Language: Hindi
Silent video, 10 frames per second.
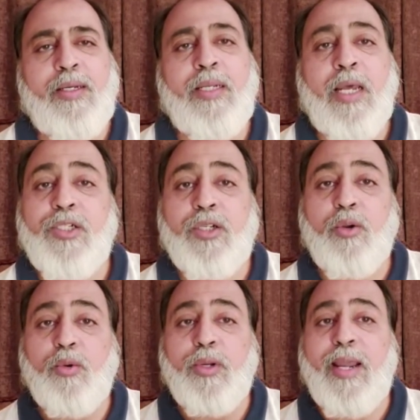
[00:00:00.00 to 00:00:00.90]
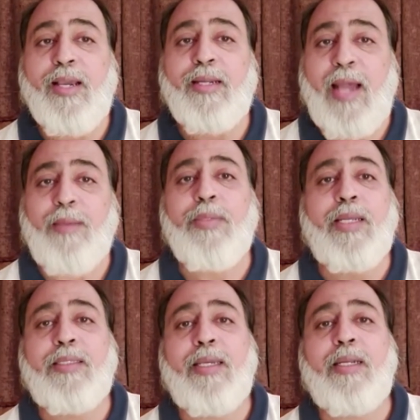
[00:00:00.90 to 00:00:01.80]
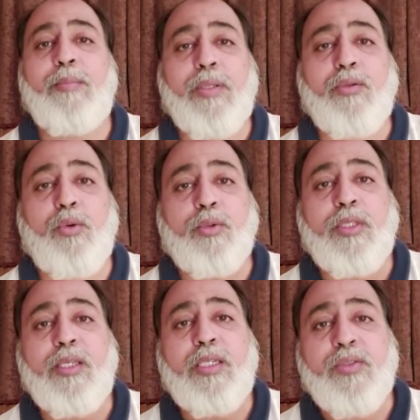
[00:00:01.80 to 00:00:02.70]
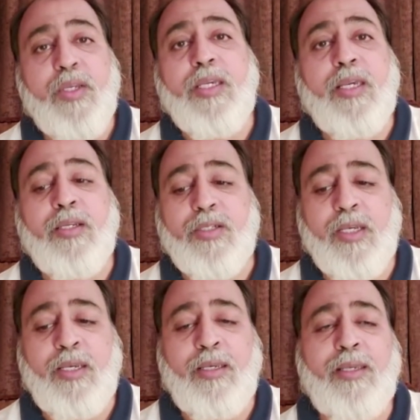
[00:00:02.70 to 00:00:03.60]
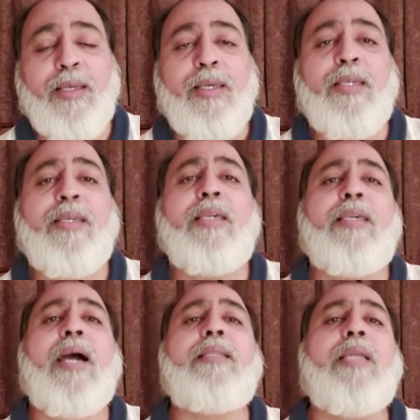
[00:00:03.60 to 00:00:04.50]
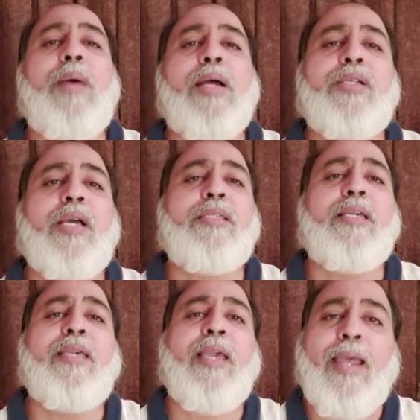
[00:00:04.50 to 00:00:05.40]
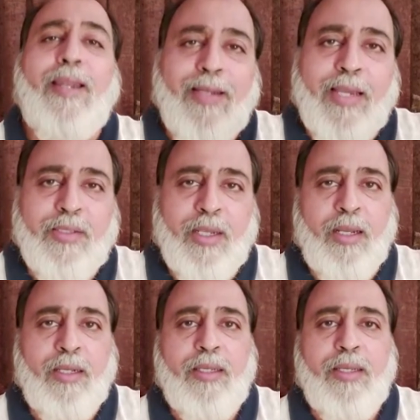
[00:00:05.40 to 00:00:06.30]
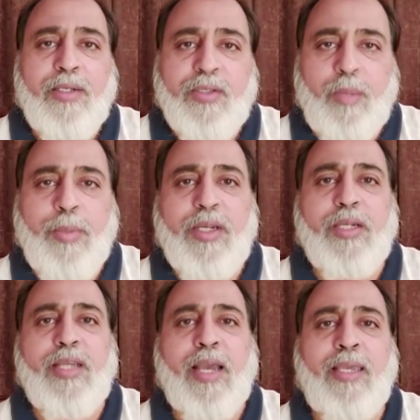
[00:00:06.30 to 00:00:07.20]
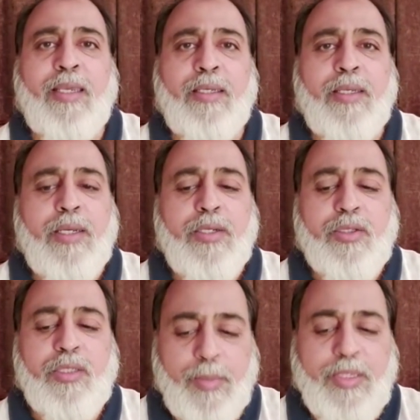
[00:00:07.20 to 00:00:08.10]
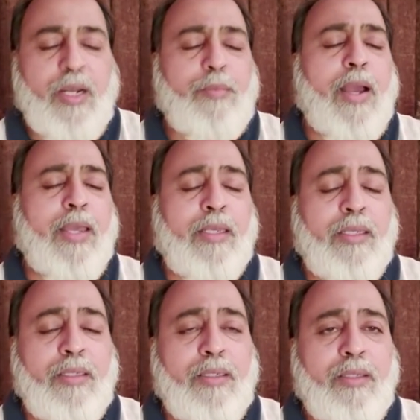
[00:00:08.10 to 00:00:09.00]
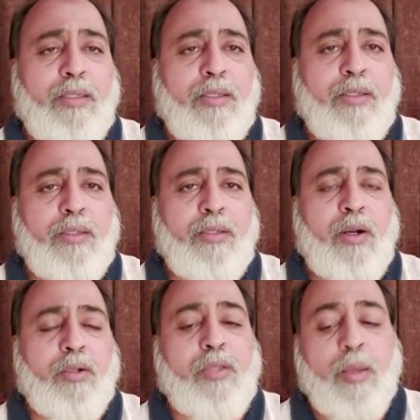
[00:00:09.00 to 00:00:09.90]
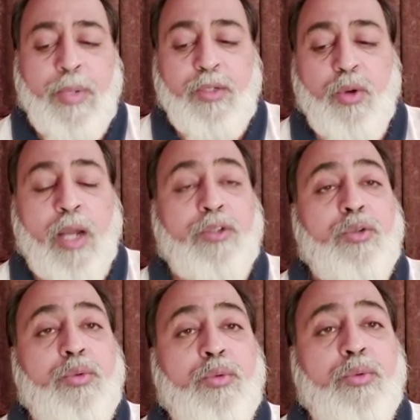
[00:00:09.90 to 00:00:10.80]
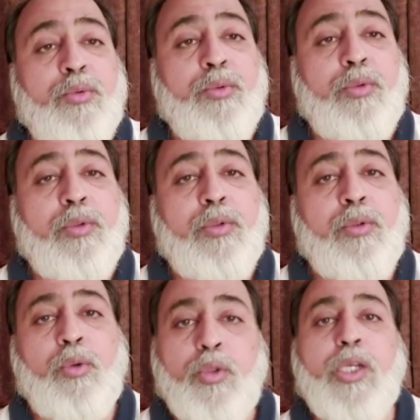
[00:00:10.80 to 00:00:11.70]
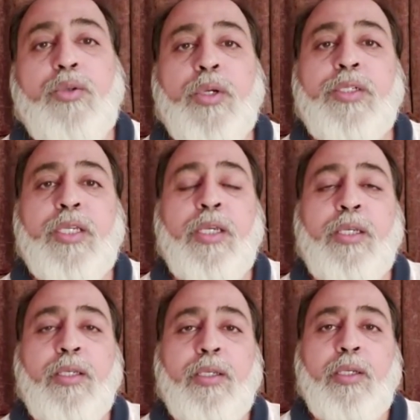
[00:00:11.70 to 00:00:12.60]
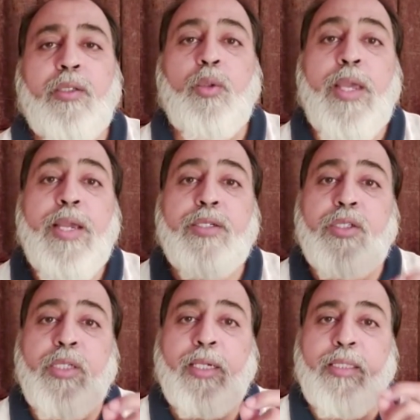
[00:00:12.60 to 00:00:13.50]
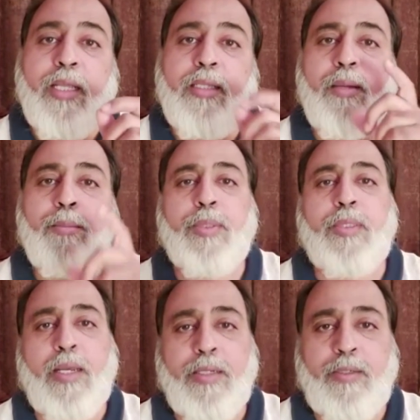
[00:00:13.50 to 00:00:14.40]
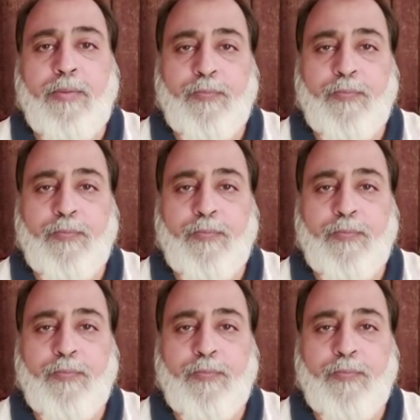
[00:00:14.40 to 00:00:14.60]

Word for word: नाश्क रुकने का नाम लेते न बंद होती किसी की हिचकी ये क्या तमाशा ये खेल कैसा समझ न चाहें समझ न पाए और थमे जो आंसू रुकी जो हिचकी तो एक सकता था हम पे तारी